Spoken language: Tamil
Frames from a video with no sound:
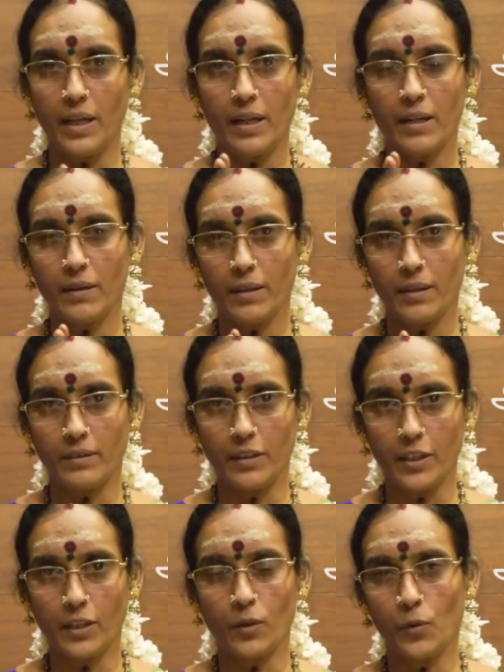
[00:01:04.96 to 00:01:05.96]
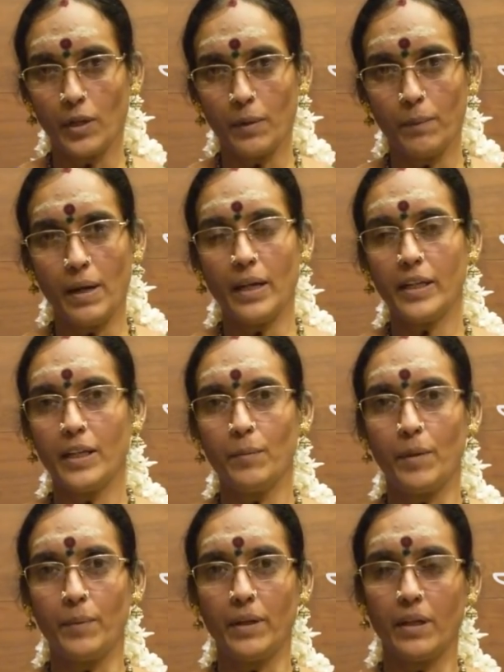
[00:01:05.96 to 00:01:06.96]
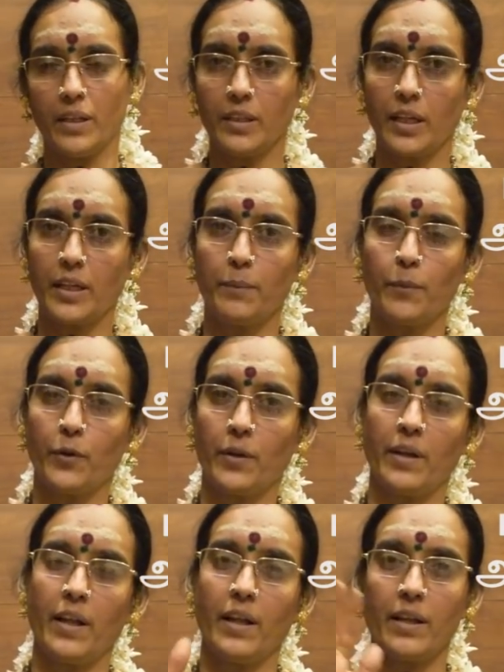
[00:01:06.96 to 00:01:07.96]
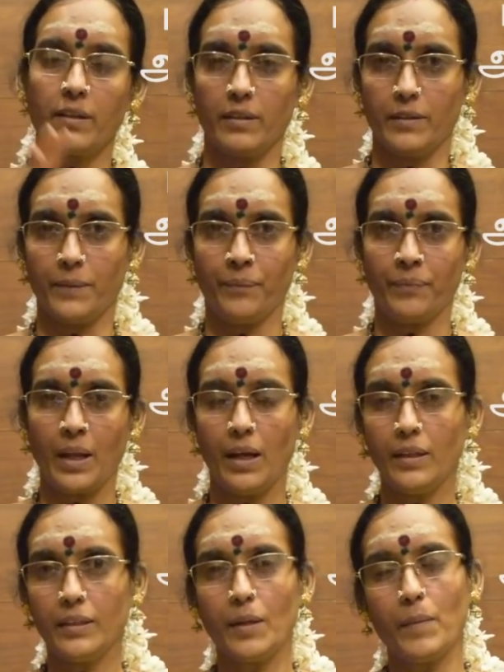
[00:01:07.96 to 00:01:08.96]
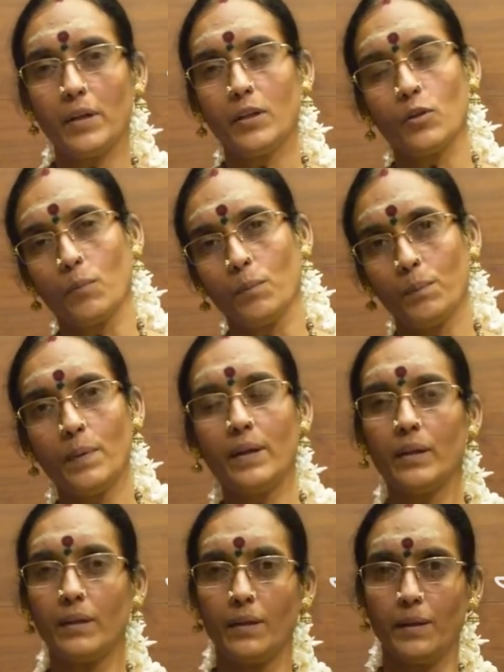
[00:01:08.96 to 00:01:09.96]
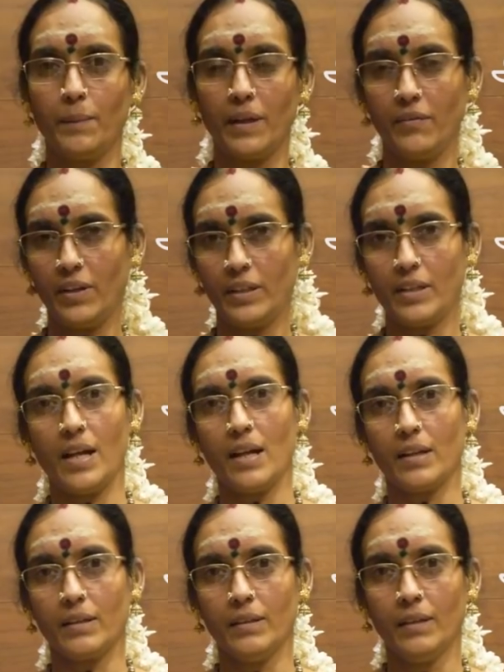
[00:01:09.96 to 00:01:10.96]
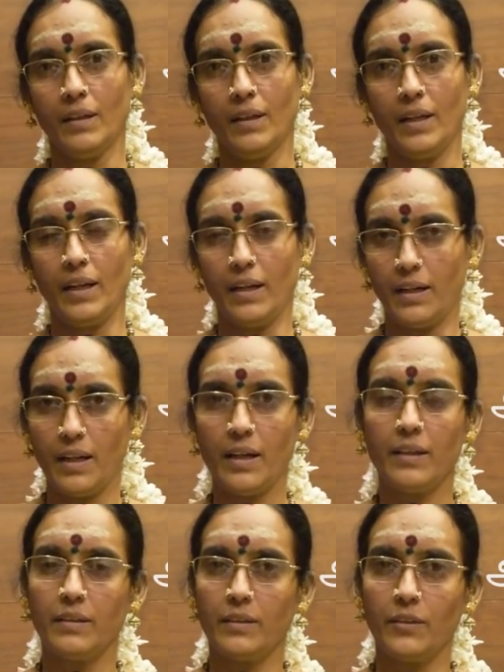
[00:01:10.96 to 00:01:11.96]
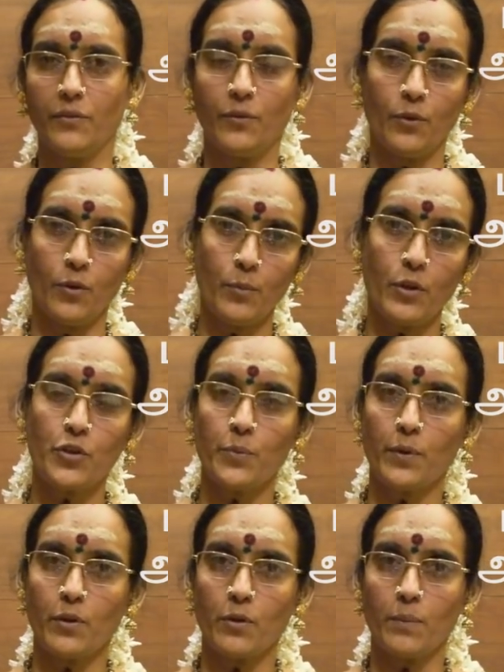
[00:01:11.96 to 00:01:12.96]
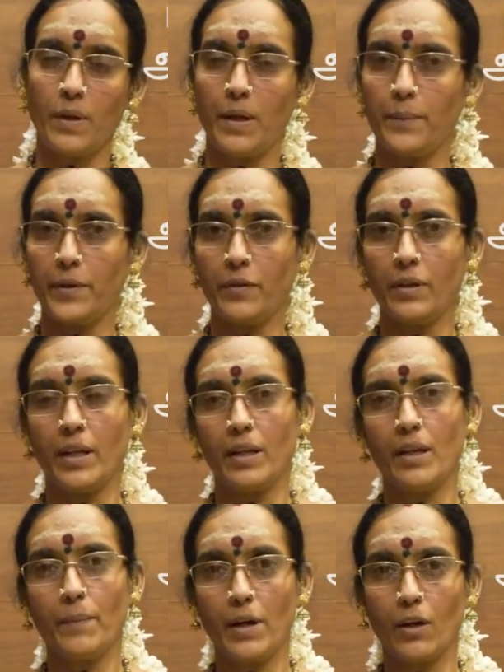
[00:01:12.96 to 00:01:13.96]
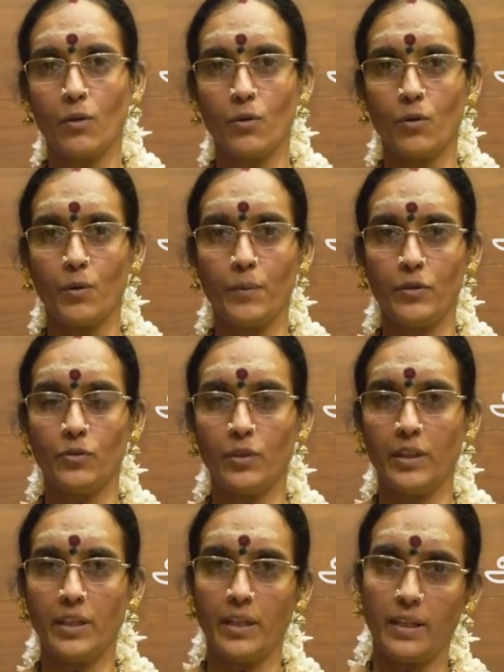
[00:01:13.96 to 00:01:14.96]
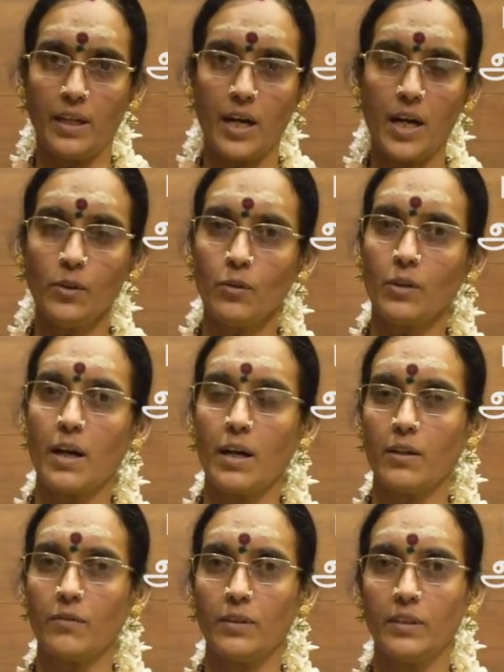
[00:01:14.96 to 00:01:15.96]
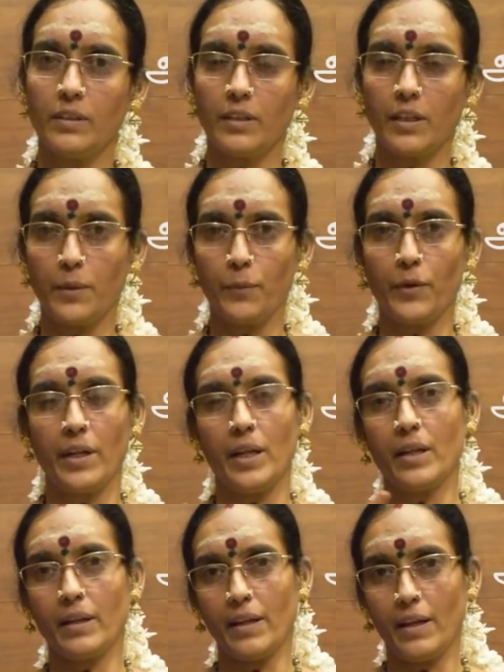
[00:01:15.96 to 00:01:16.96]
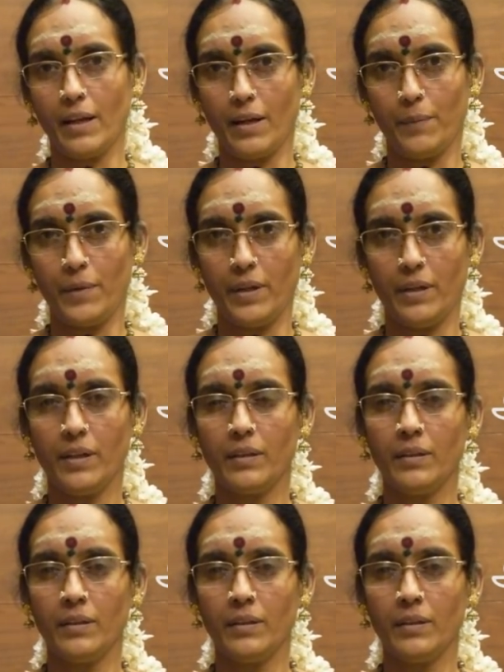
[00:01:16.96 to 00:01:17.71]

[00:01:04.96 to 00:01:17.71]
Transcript: நேரில் சந்திக்கக்கூடிய பாக்கியம் அப்படிங்கிறது தட்டி போயிட்டே இருந்தது அது அந்த அம்மாவுக்கு ரொம்ப மனவேதனையாக இருக்குது என்னடா இது இவ்வளோ முயற்சி பண்ணுறோம் மகாபரிவரை நேரில் பார்க்கணும் அப்படின்னு சொல்லிட்டு ஏதாவது ஒரு காரணம் வந்து தட்டி போயிட்டே இருக்கே அப்படின்னு